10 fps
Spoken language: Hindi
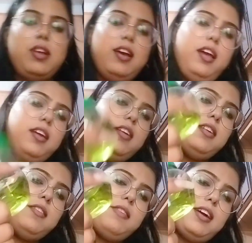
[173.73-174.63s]
है
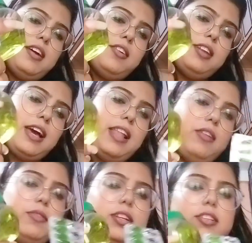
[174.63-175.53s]
और
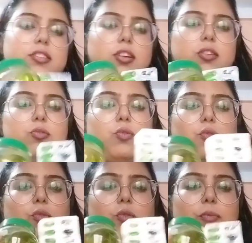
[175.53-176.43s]
एलोवेरा जेल
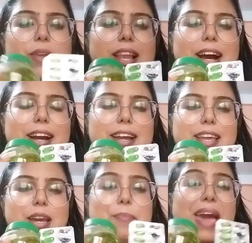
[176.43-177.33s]
दोनों को मिलाकर
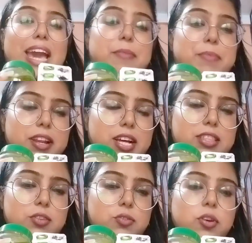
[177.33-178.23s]
एक पैक
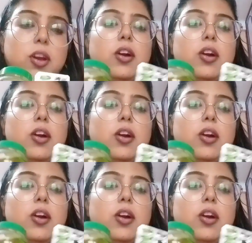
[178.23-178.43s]
बनाती हूँ